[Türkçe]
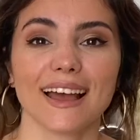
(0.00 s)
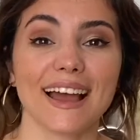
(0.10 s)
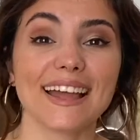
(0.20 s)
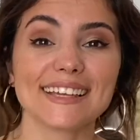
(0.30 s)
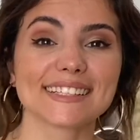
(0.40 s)

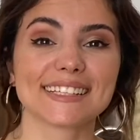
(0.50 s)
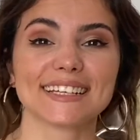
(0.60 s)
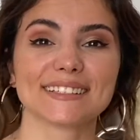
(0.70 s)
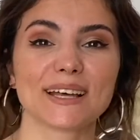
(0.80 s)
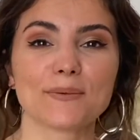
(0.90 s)
Herkese
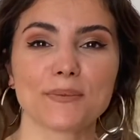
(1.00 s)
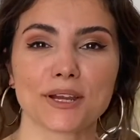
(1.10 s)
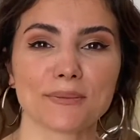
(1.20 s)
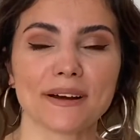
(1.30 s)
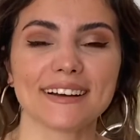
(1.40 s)
yeniden
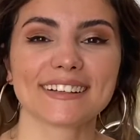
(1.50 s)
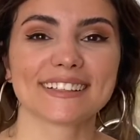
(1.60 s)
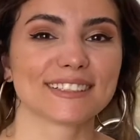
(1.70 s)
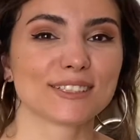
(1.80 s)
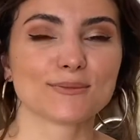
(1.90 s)
merhaba.
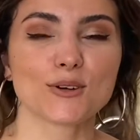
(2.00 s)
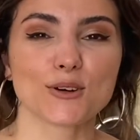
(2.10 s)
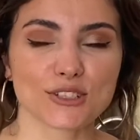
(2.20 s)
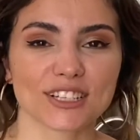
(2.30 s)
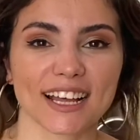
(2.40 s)
Kanalıma
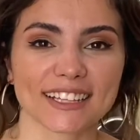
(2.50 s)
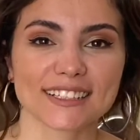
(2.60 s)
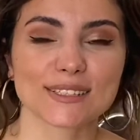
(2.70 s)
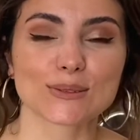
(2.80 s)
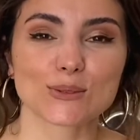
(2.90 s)
hoş
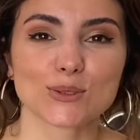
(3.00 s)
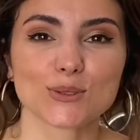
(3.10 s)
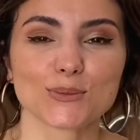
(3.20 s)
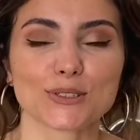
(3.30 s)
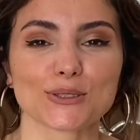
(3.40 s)
geldiniz.
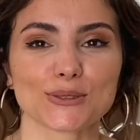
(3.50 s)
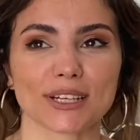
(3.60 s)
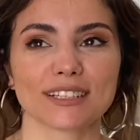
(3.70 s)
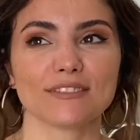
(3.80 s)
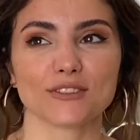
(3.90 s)
Uzun bir
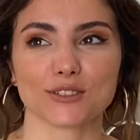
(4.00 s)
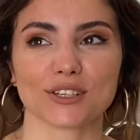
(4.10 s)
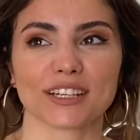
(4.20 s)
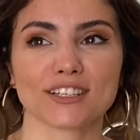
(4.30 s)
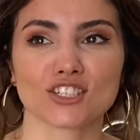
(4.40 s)
süredir video
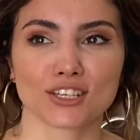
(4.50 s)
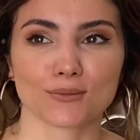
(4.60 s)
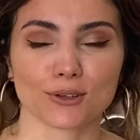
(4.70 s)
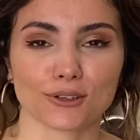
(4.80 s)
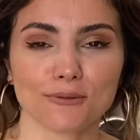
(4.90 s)
yine
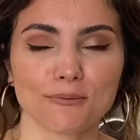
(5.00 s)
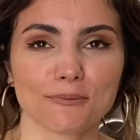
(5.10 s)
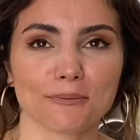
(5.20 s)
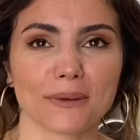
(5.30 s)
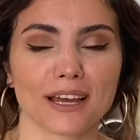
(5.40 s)
çekmiyorum.
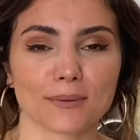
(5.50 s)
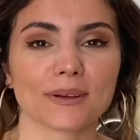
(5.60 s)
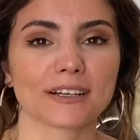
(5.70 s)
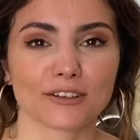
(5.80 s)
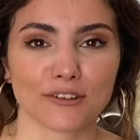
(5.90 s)
Baya bir
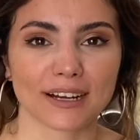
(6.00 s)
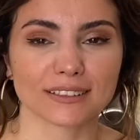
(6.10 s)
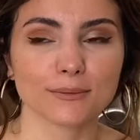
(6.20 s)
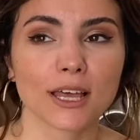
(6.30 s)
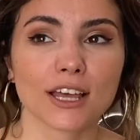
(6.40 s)
ara
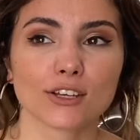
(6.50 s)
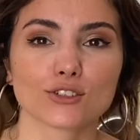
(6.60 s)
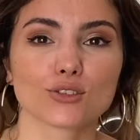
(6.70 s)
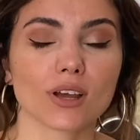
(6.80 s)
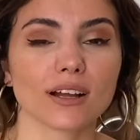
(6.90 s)
verdim.
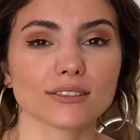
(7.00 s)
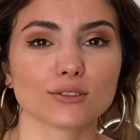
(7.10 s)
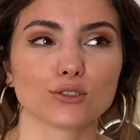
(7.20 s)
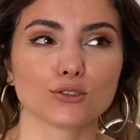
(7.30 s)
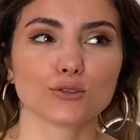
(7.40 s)
Çünkü
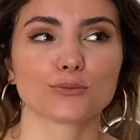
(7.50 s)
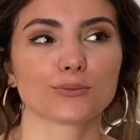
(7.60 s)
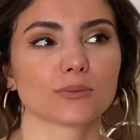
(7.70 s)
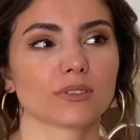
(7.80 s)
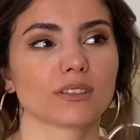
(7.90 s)
artık
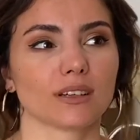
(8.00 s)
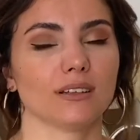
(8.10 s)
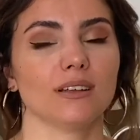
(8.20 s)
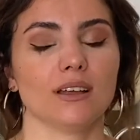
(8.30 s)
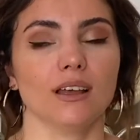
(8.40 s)
YouTube'da
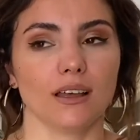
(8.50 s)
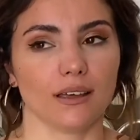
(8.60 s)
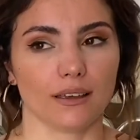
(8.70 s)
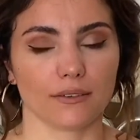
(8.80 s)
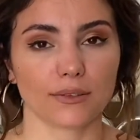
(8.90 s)

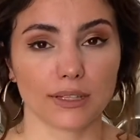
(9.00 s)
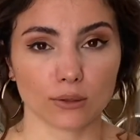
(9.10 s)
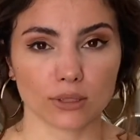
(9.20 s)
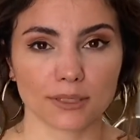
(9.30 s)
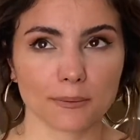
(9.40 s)
e,
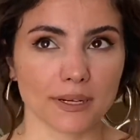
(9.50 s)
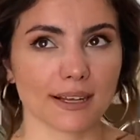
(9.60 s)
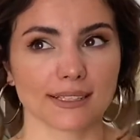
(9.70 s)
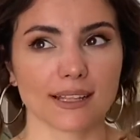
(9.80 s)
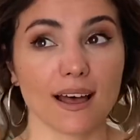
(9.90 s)
videoların
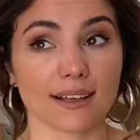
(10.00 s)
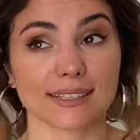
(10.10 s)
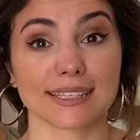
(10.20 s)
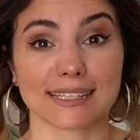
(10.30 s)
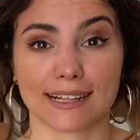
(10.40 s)
biraz daha az
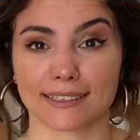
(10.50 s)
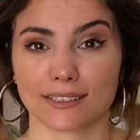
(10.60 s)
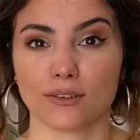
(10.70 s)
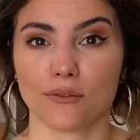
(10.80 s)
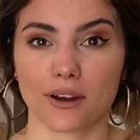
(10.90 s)

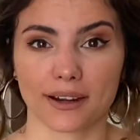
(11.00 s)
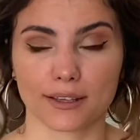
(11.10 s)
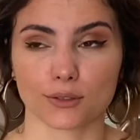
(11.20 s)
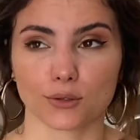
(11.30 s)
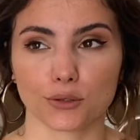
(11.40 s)
izlendiğini fark
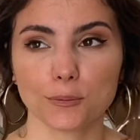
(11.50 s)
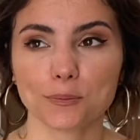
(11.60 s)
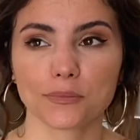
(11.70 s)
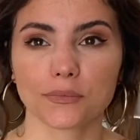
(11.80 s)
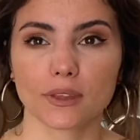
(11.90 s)
ediyorum.
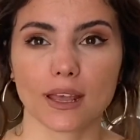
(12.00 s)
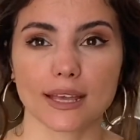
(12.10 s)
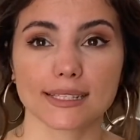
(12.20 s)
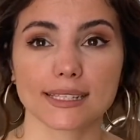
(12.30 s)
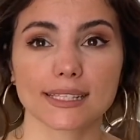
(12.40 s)

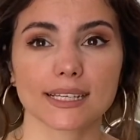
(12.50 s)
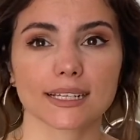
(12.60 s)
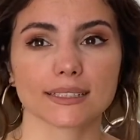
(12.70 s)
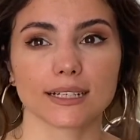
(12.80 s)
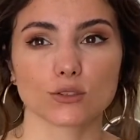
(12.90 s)
Eskisi
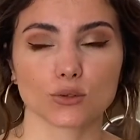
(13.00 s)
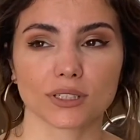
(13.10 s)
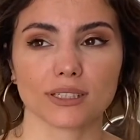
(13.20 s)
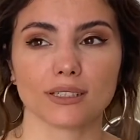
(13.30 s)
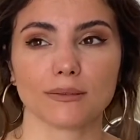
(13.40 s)
kadar çok
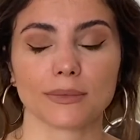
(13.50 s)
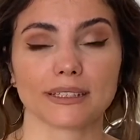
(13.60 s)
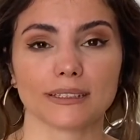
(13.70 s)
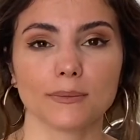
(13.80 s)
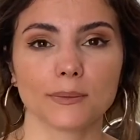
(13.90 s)

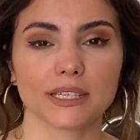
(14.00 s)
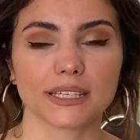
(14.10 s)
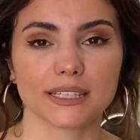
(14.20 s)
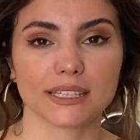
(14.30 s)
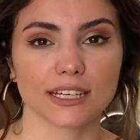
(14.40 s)
gerilmediğini, bir
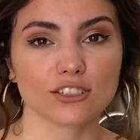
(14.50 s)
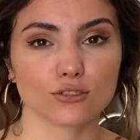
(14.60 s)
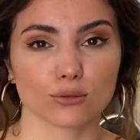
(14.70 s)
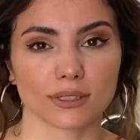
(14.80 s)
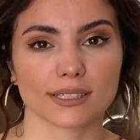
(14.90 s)
ihtiyaç
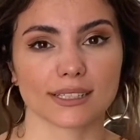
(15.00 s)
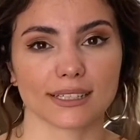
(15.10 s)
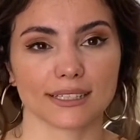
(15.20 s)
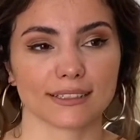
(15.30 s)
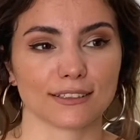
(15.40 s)
dolayısıyla
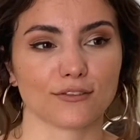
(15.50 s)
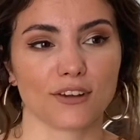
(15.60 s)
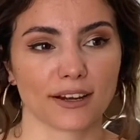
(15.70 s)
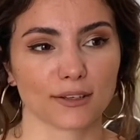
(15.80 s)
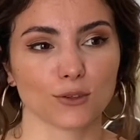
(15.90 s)
gerildiğini
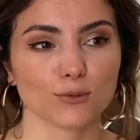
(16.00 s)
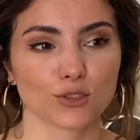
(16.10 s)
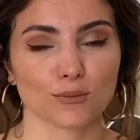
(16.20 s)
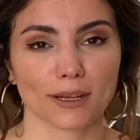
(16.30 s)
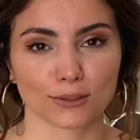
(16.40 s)
fark ediyorum.
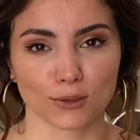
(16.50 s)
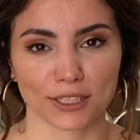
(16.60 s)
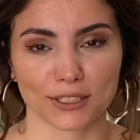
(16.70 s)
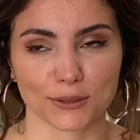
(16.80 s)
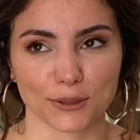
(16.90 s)
Çünkü ben de öyle
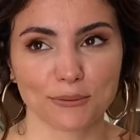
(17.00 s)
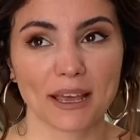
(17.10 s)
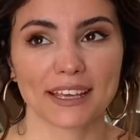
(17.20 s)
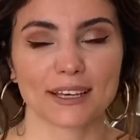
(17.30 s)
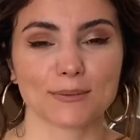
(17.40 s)
giriyorum.
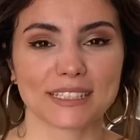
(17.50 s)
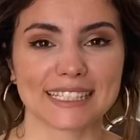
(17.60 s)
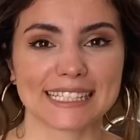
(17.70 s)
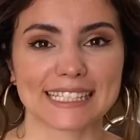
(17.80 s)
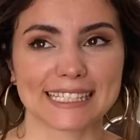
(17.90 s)
Ya bir
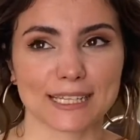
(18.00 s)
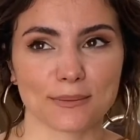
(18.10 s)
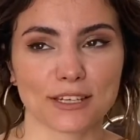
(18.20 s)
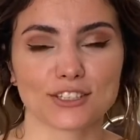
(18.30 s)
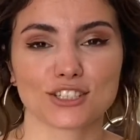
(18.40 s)
dizi
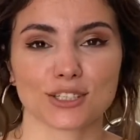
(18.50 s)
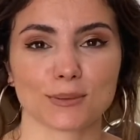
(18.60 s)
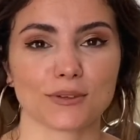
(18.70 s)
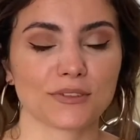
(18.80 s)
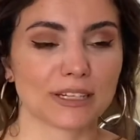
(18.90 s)
izlemek için ya
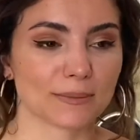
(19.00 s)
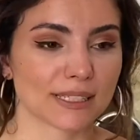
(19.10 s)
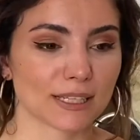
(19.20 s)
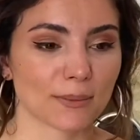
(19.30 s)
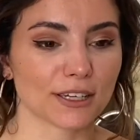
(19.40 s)
bir film
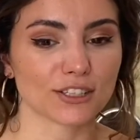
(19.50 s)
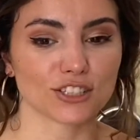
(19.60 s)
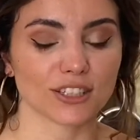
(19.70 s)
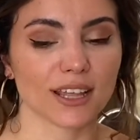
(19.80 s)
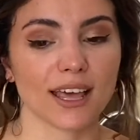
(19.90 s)
izlemek
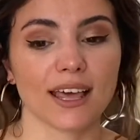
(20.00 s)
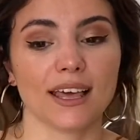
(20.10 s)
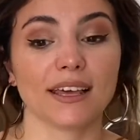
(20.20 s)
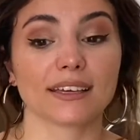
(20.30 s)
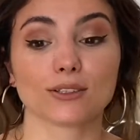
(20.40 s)
için
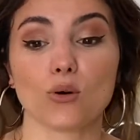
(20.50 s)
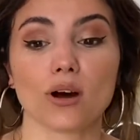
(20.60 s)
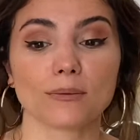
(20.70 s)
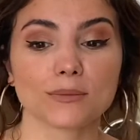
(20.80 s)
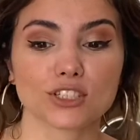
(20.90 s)
ya da o
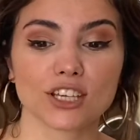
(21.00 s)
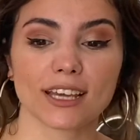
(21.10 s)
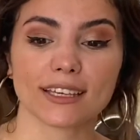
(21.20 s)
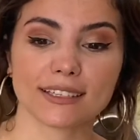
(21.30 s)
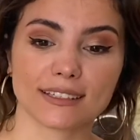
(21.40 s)
an bir
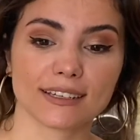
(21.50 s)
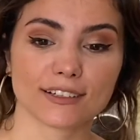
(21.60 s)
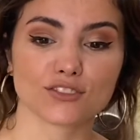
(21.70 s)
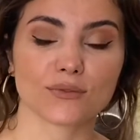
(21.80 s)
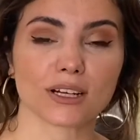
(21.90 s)
şeye
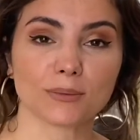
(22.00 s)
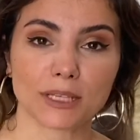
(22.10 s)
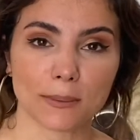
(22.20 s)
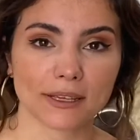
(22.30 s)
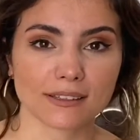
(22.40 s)
ihtiyacım var, Bir
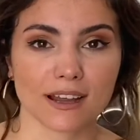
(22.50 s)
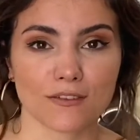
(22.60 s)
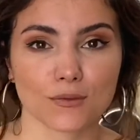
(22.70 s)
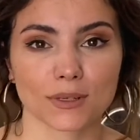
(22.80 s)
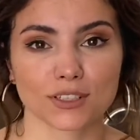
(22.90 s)
yemek
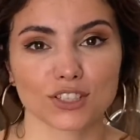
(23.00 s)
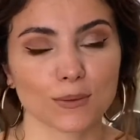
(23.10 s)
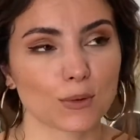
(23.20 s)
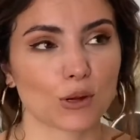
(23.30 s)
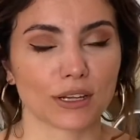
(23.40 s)
tarife
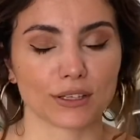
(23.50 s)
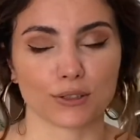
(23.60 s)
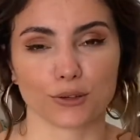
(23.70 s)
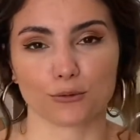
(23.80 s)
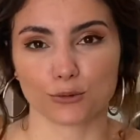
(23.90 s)
bakacağım. Öyle
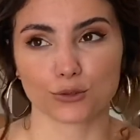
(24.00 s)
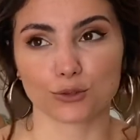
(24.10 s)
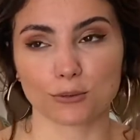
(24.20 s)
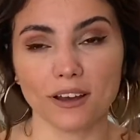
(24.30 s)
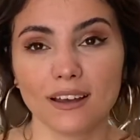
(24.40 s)
giriyorum
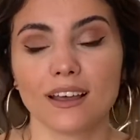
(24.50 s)
YouTube'a.